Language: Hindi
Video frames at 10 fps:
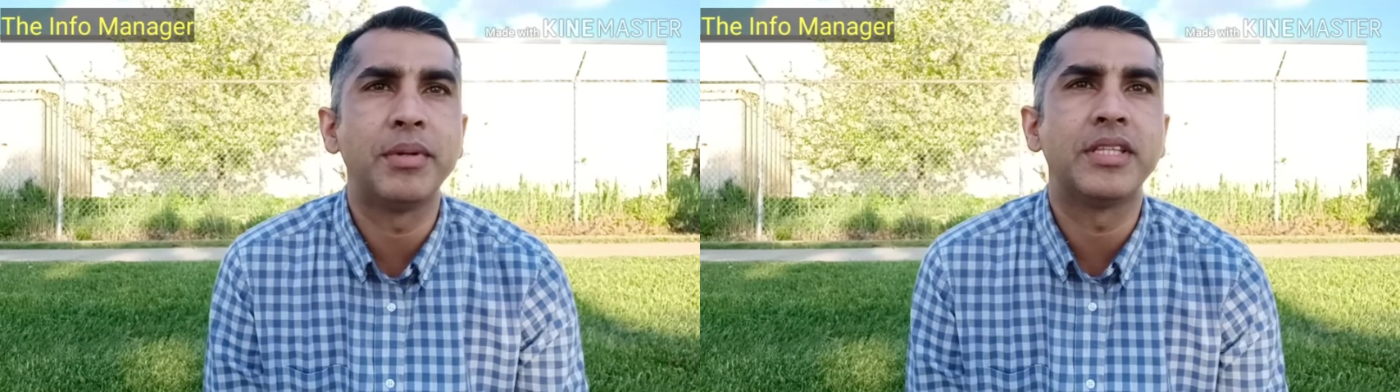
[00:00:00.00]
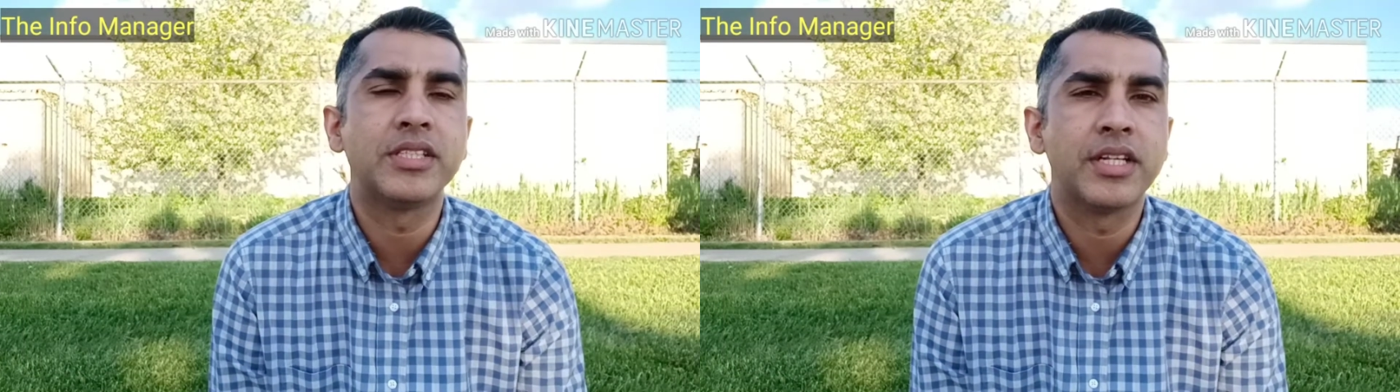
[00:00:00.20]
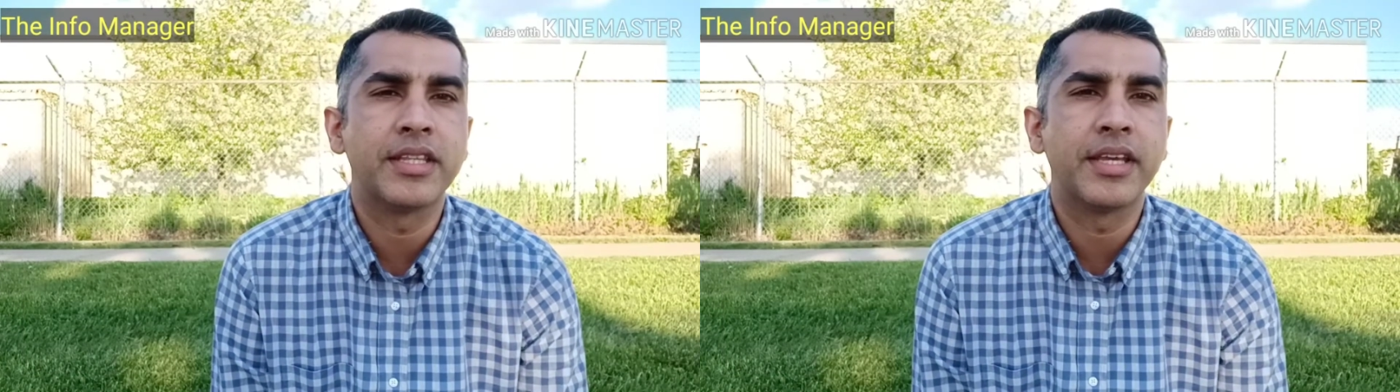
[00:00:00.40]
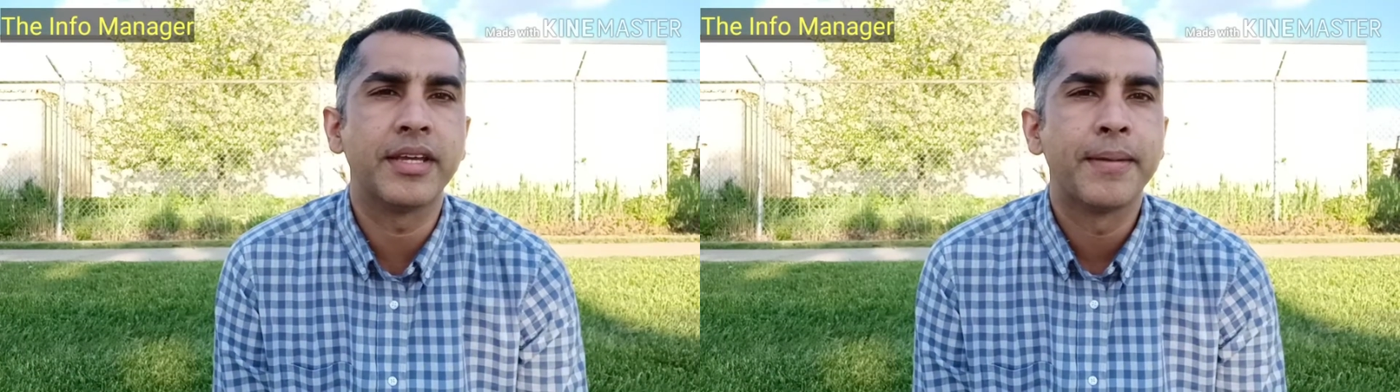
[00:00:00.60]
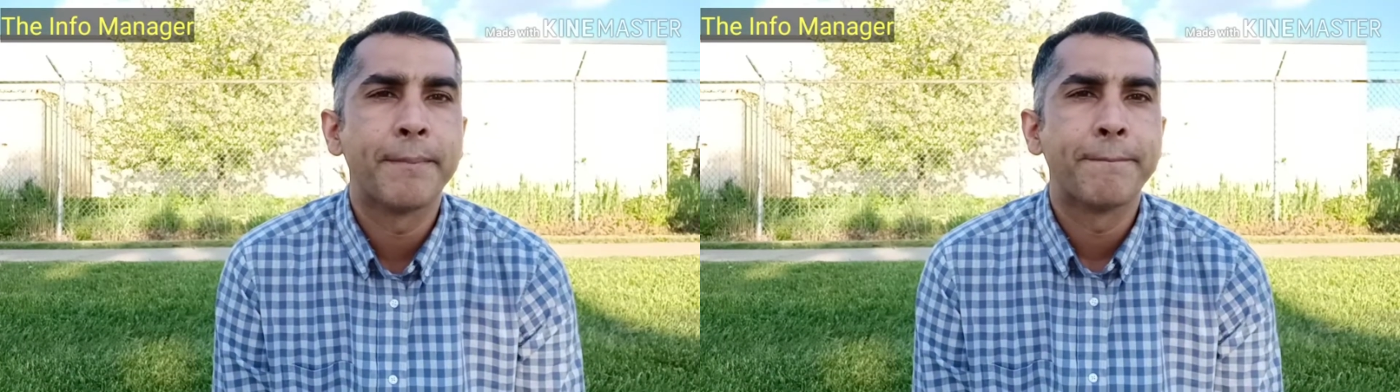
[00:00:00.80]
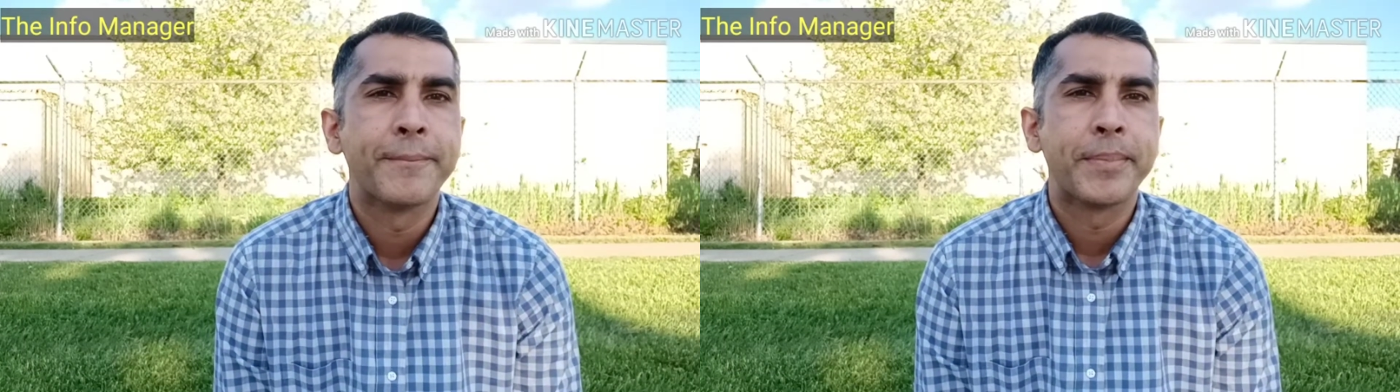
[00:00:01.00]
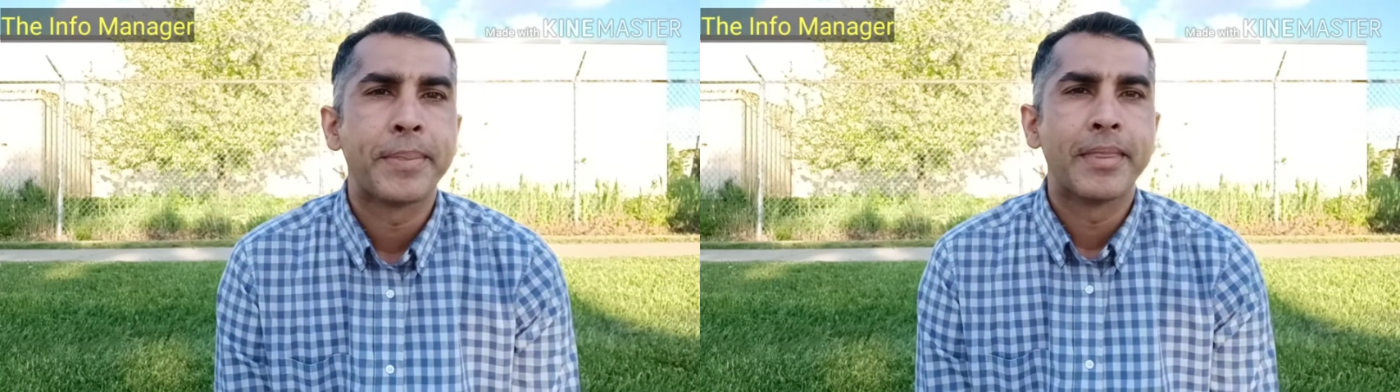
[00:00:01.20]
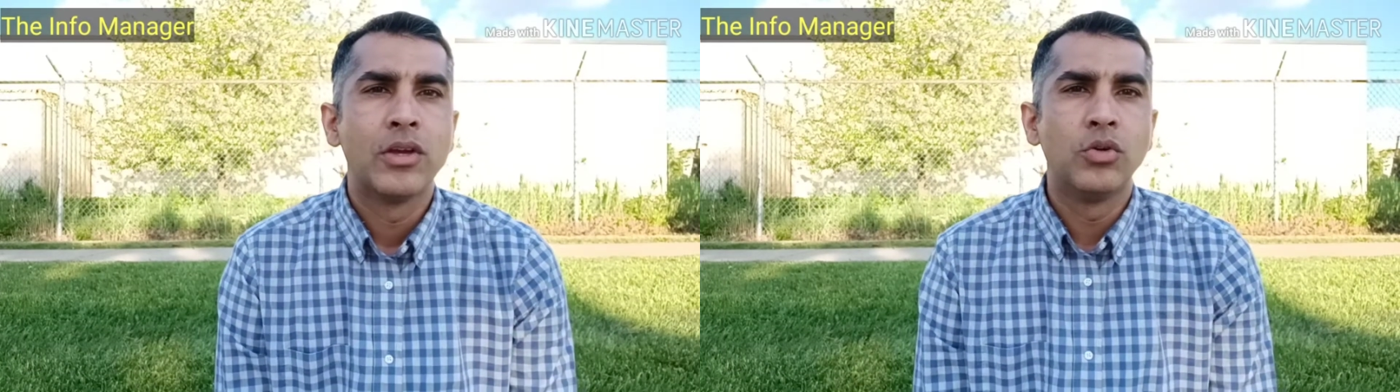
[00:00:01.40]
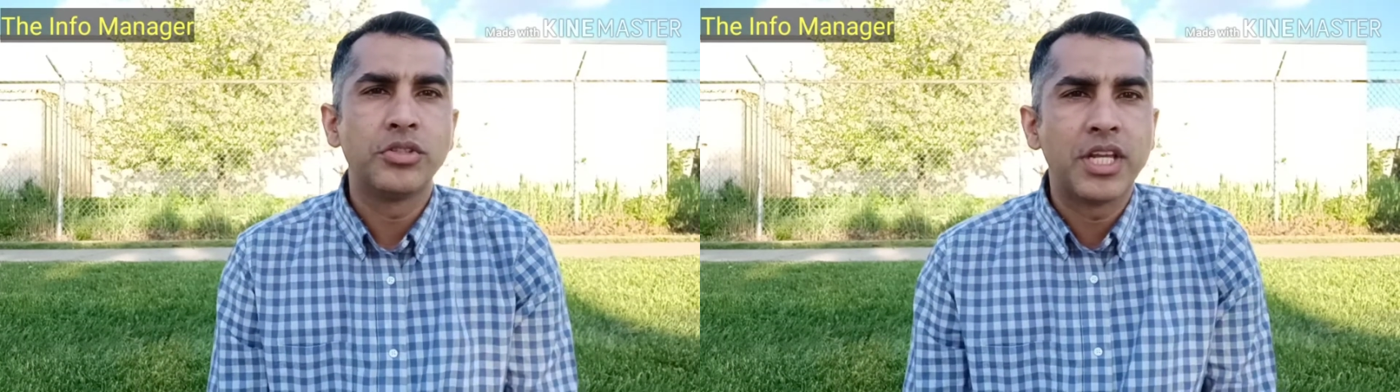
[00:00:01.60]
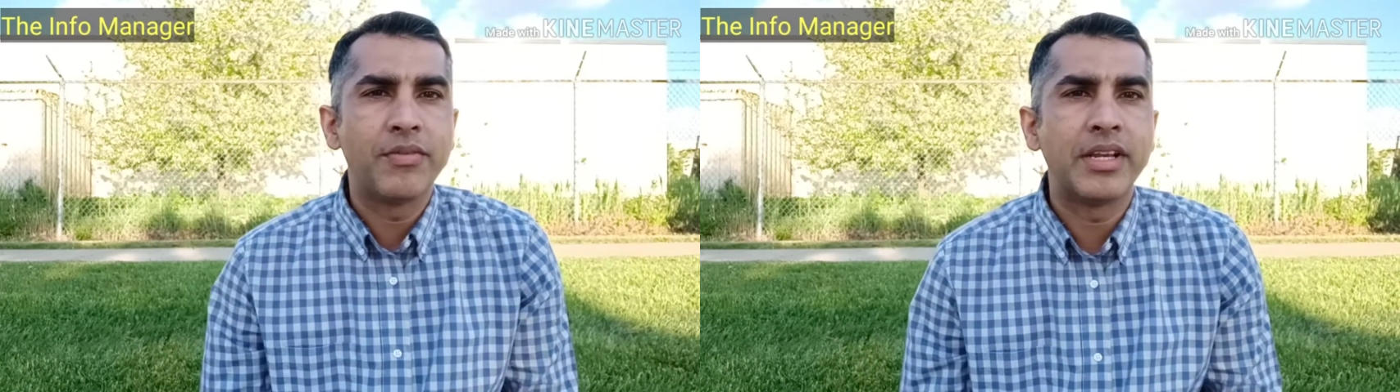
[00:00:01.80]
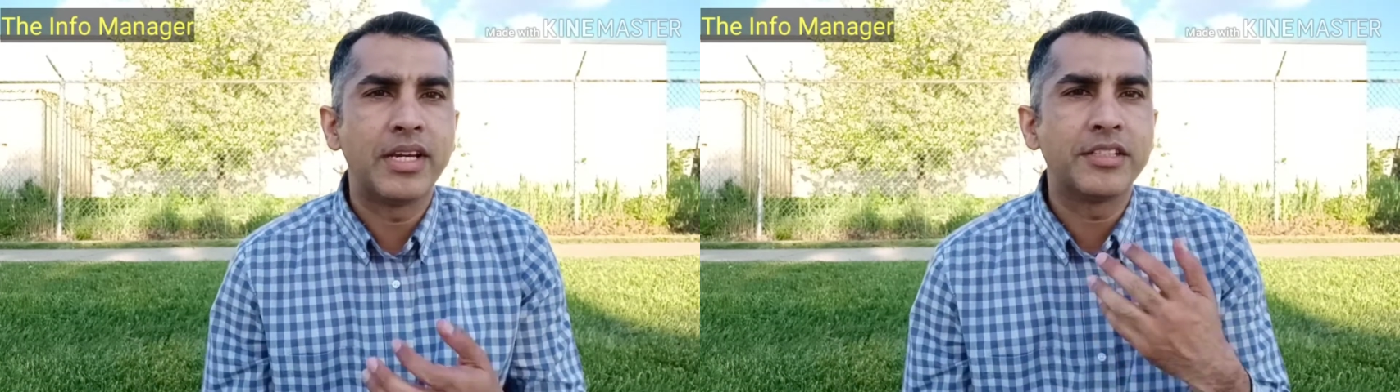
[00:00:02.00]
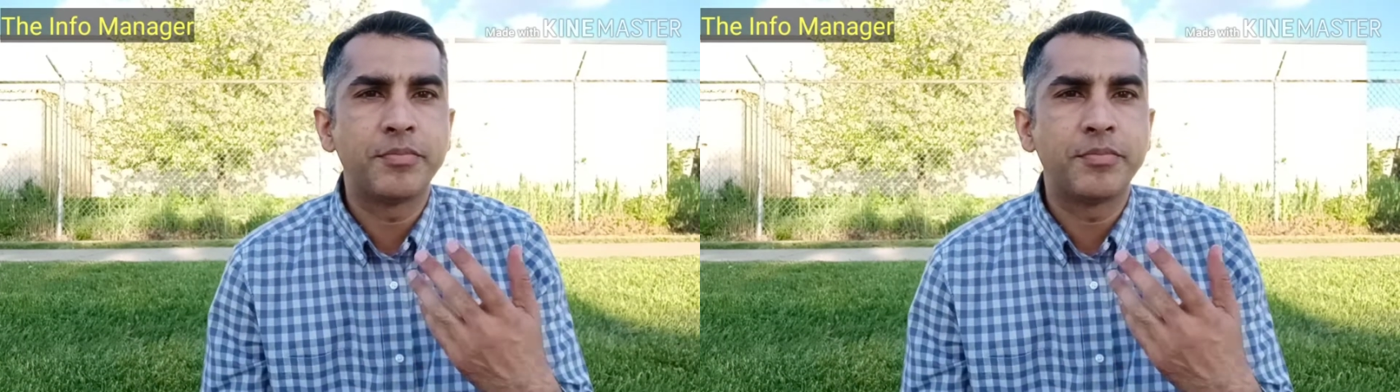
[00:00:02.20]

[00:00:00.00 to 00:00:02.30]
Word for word: बेहतर चलते हैं उसकी वजह